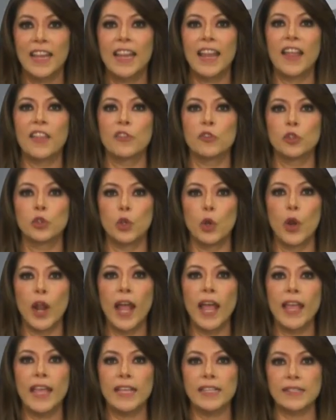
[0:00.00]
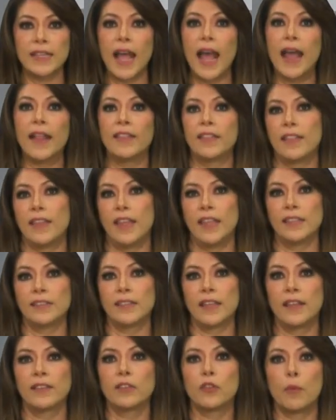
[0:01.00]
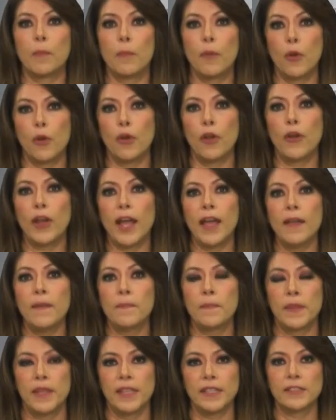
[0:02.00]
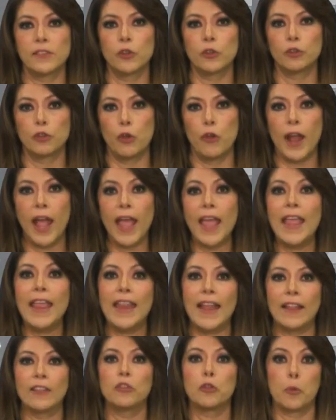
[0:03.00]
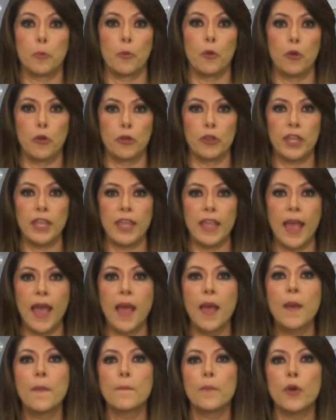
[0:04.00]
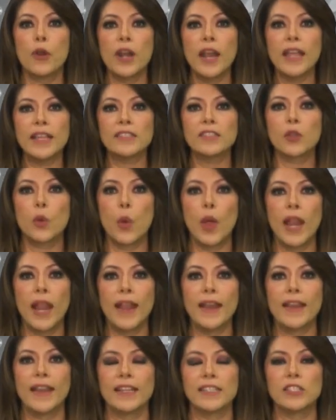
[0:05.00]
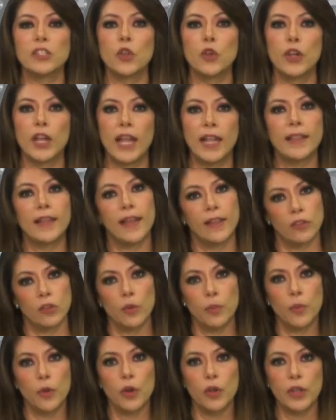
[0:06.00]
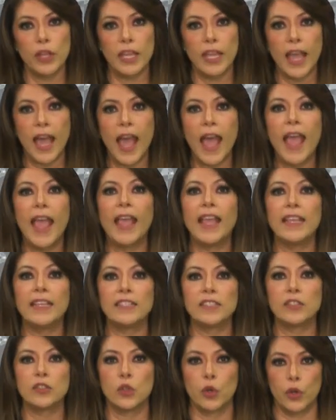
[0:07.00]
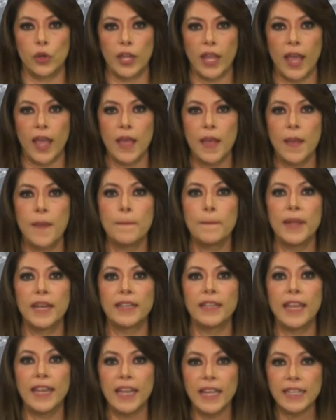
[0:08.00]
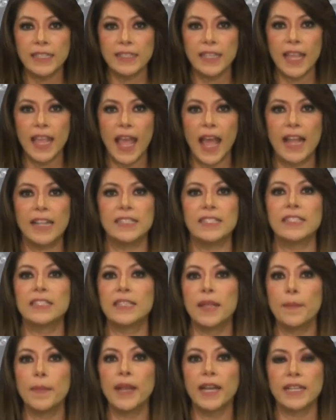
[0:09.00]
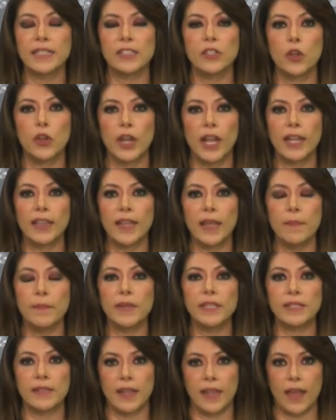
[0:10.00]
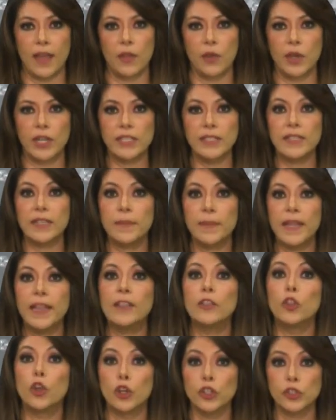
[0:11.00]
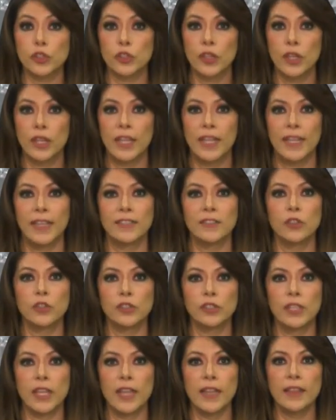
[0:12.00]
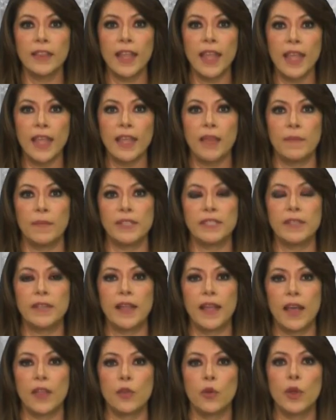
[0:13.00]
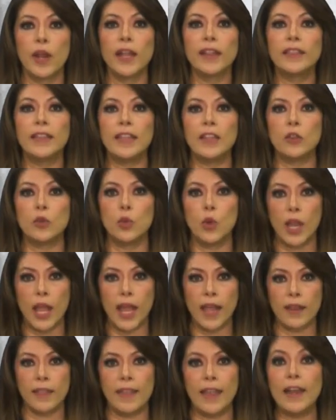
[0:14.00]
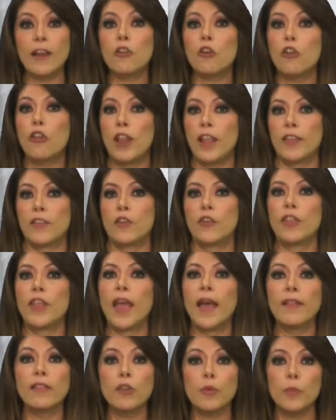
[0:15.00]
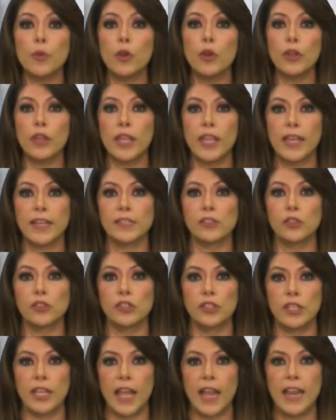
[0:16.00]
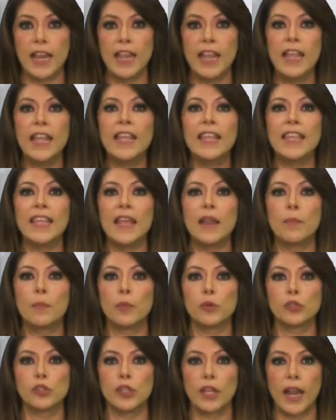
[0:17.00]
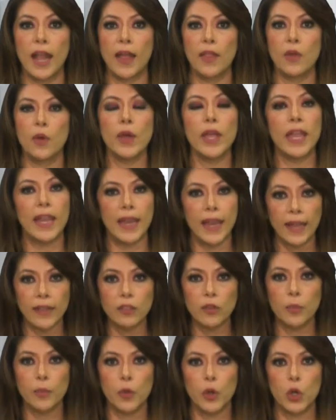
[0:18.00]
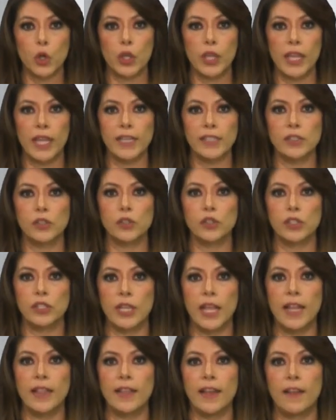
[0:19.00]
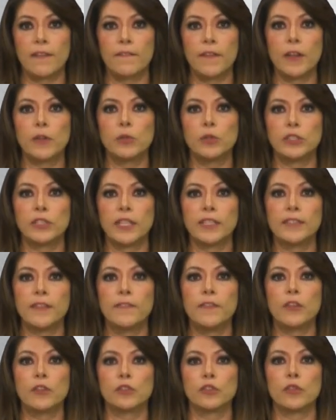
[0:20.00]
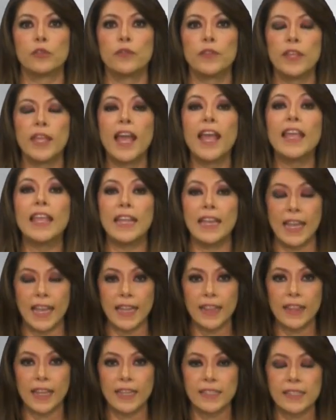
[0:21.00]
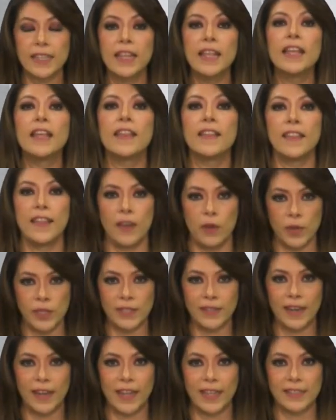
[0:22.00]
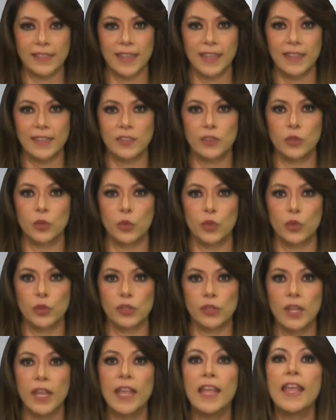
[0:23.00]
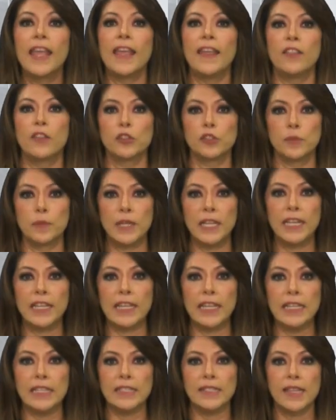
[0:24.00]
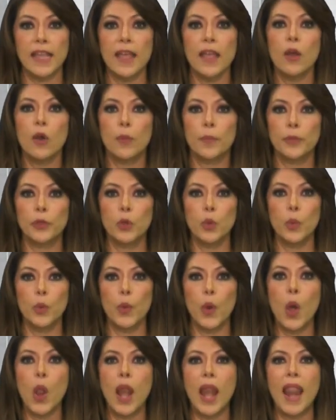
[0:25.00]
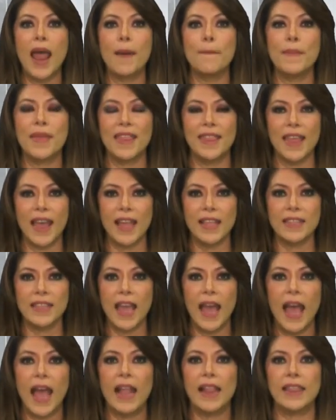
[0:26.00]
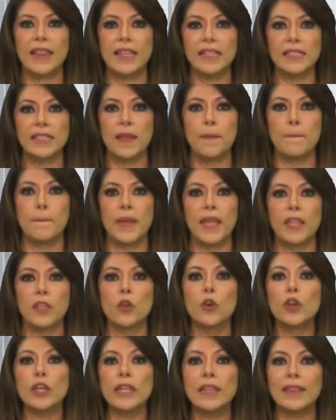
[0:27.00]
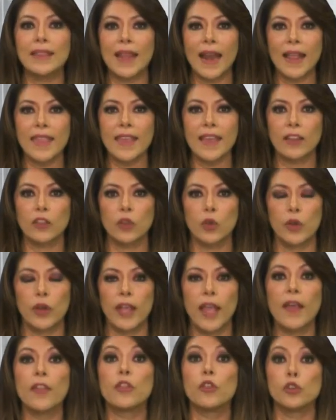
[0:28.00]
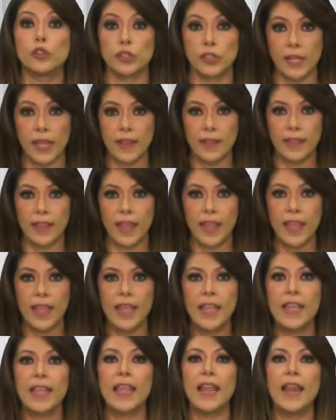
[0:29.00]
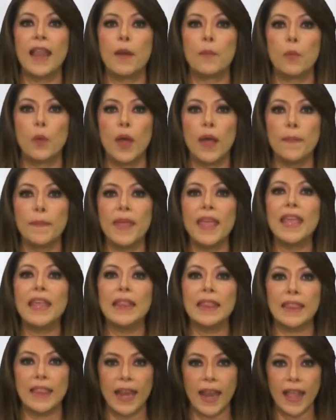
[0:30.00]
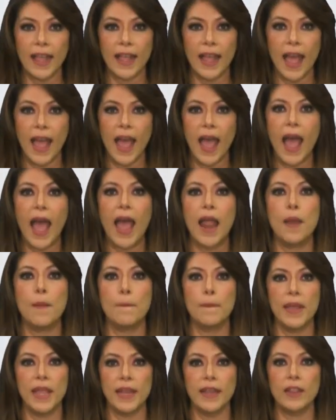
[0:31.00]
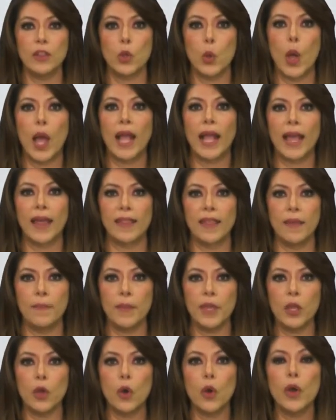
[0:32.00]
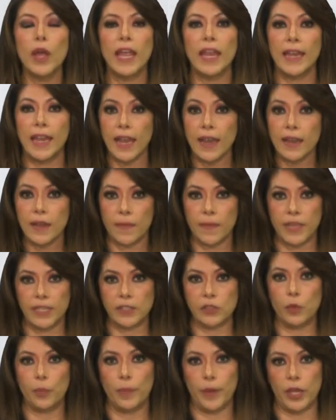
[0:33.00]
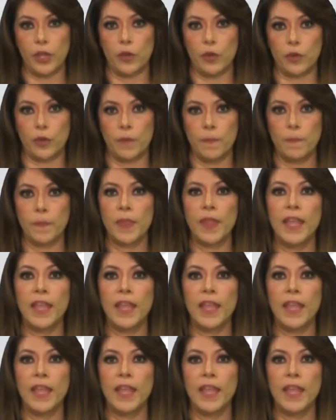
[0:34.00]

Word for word: La doctora es, es antropóloga, es doctora en antropología por la Escuela Nacional de Antropología e Historia. Pertenece al Sistema Nacional de Investigadores Nivel 2 es docente, investigadora, titular del Colegio de Antropología Social y el posgrado en Antropología Social de la Facultad de Filosofía y Letras de nuestra Casa de Estudios. En 2015 obtuvo la medalla al desempeño y trayectoria docente que la UAP entrega al mérito académico en el nivel superior.